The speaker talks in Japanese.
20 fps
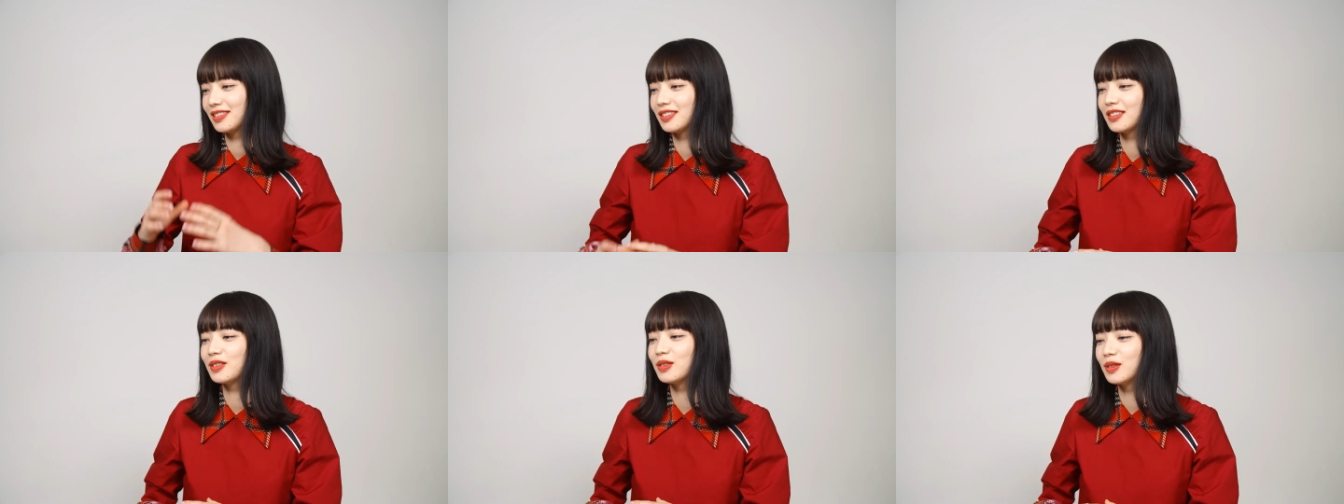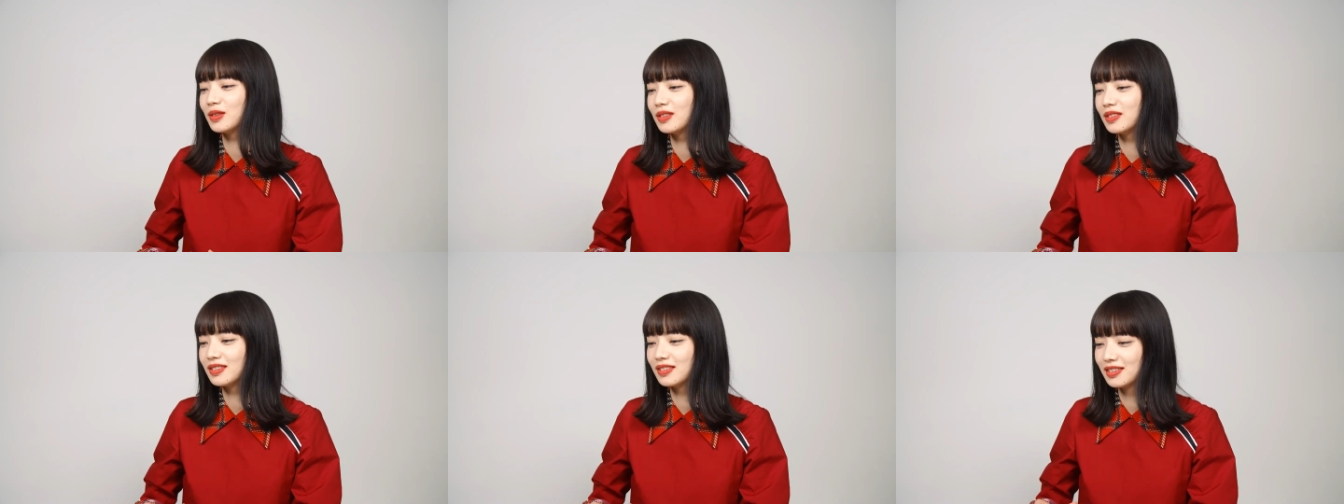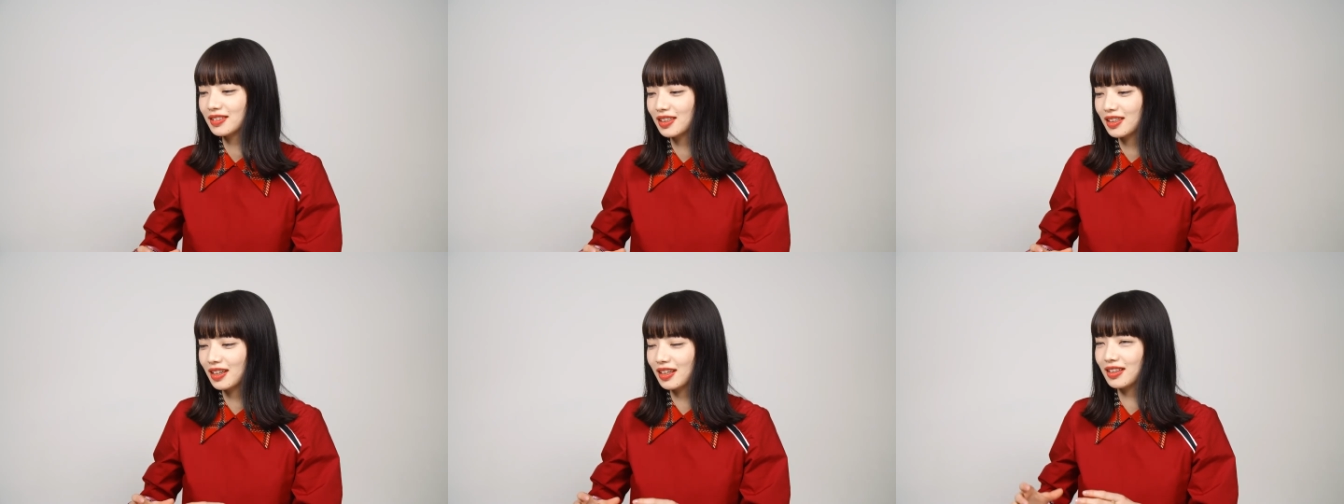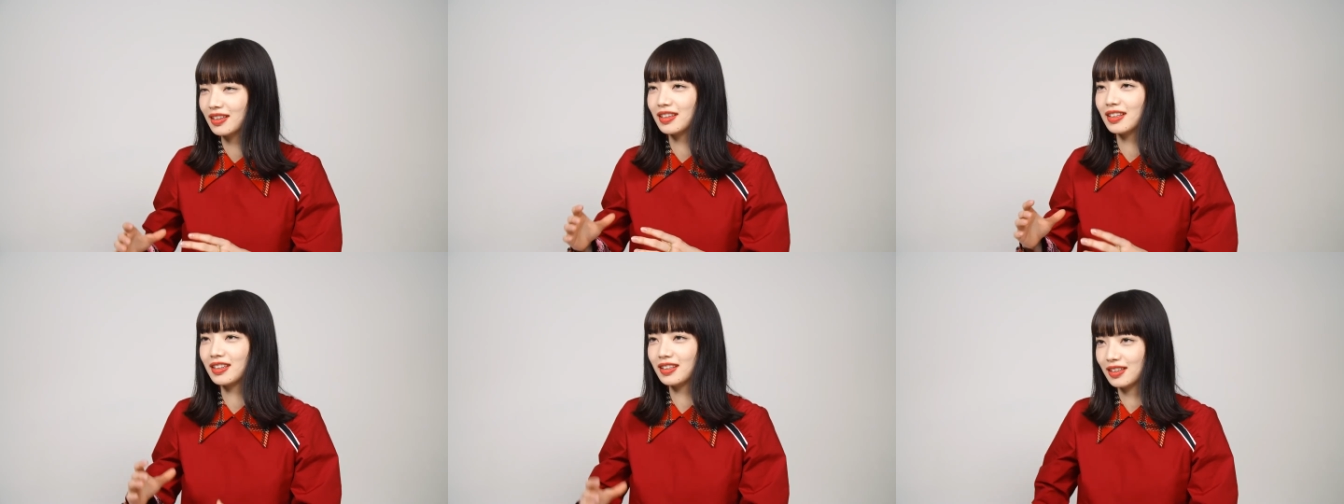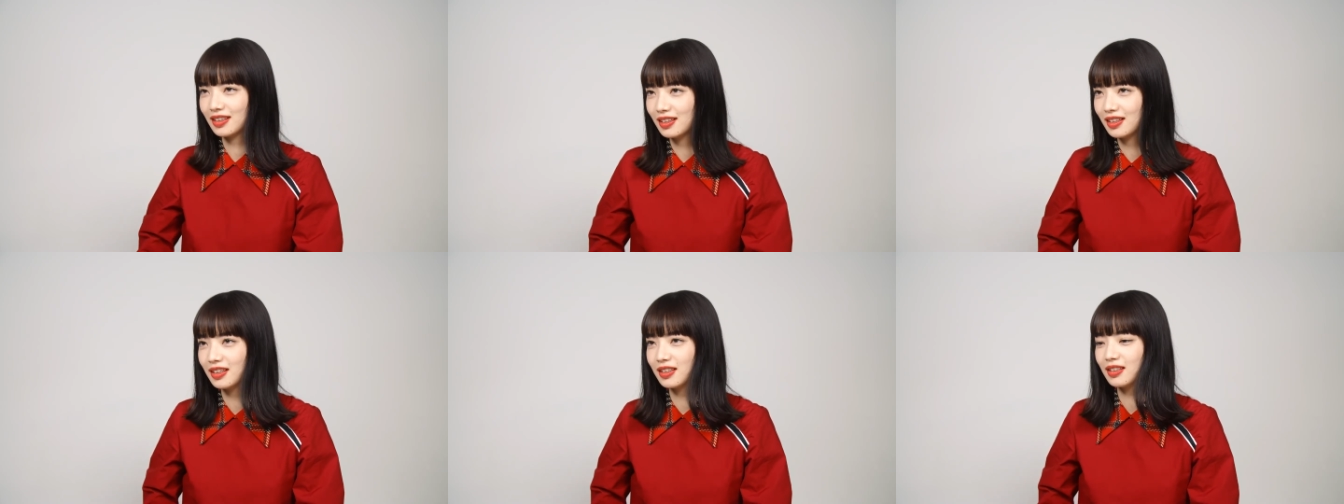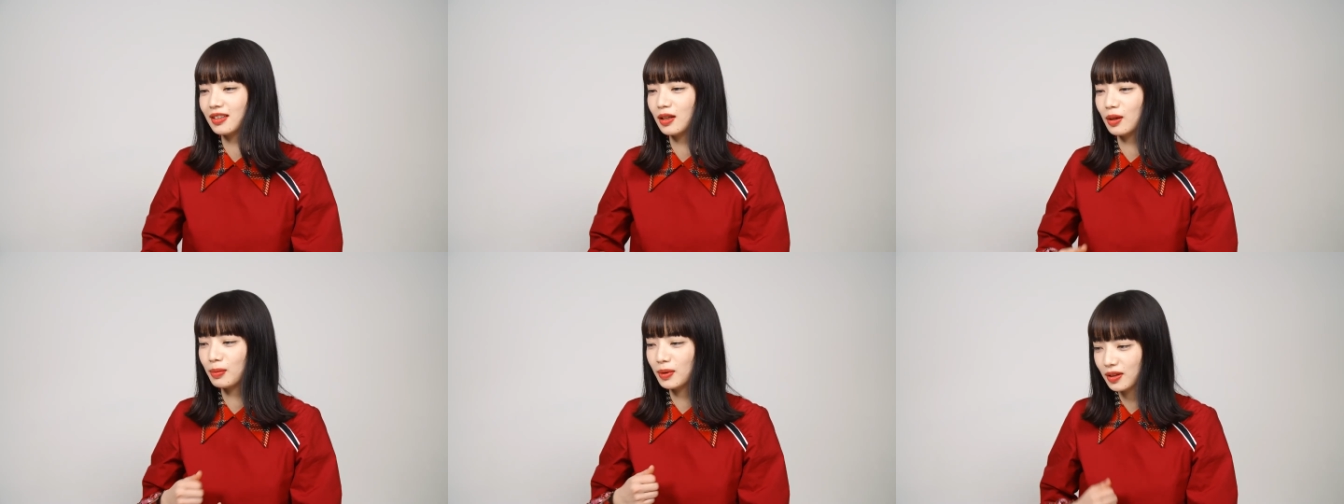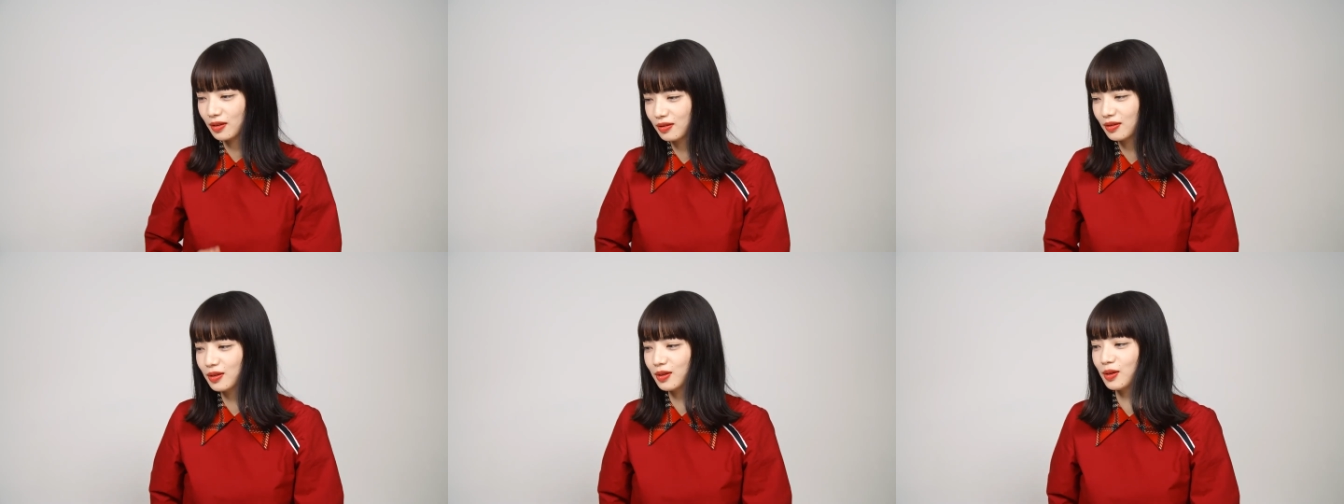こう買ってきて食
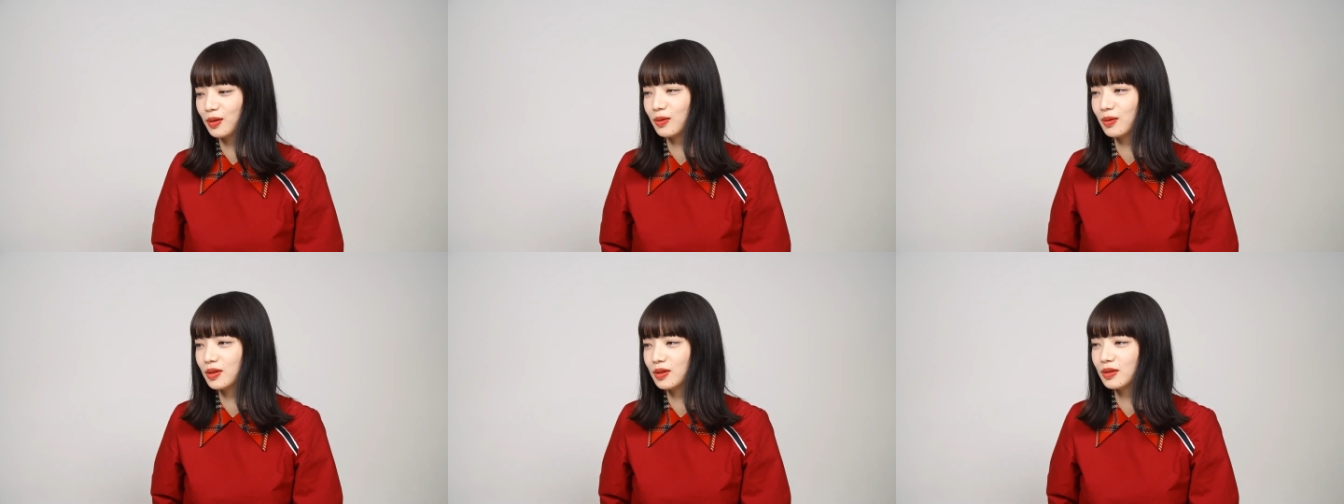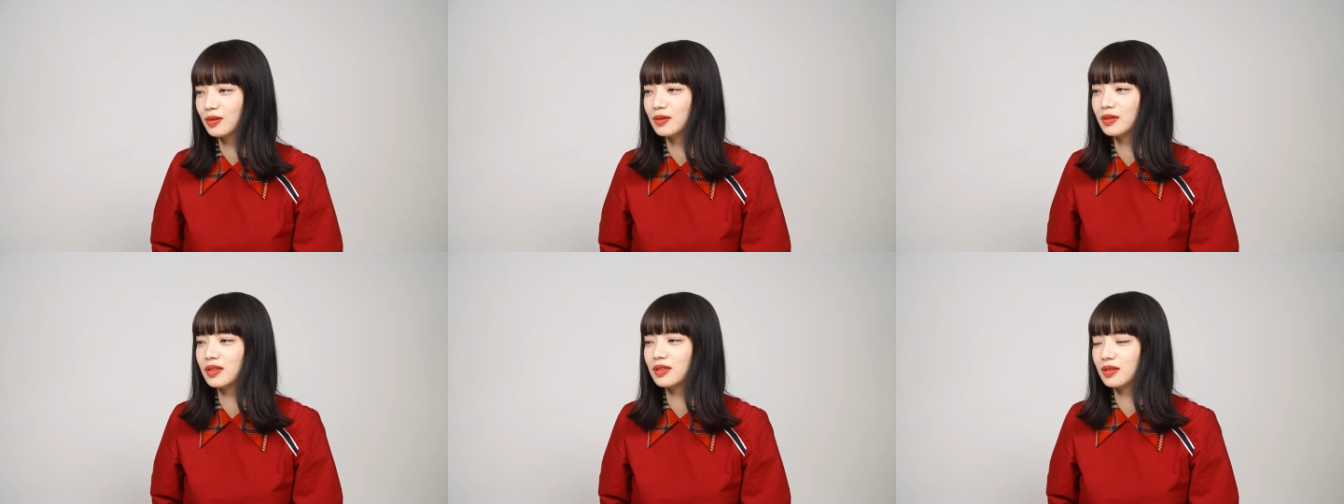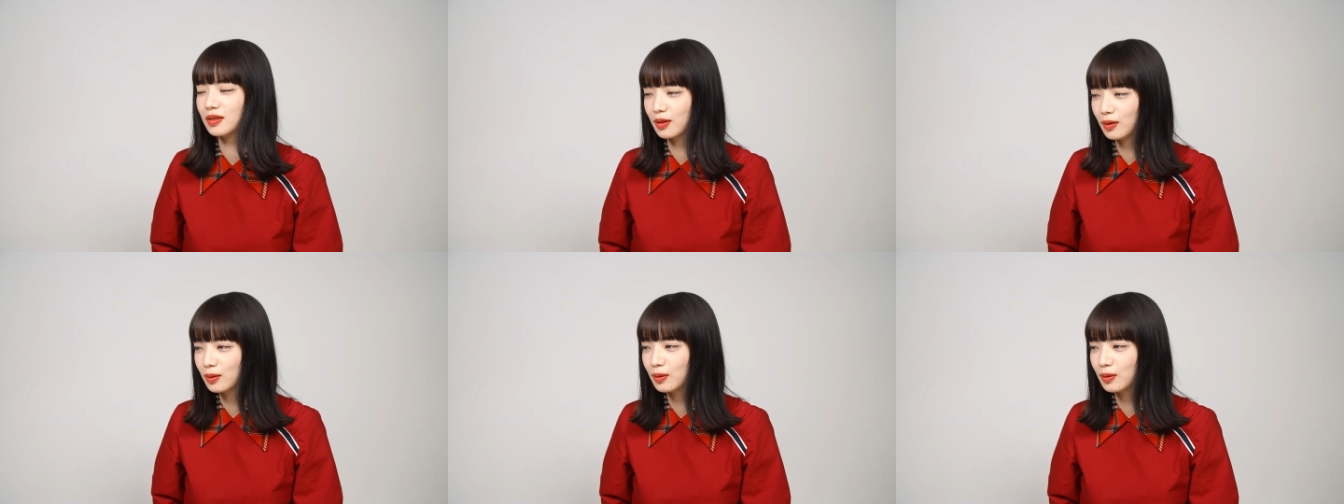べるっていうのはするんですけ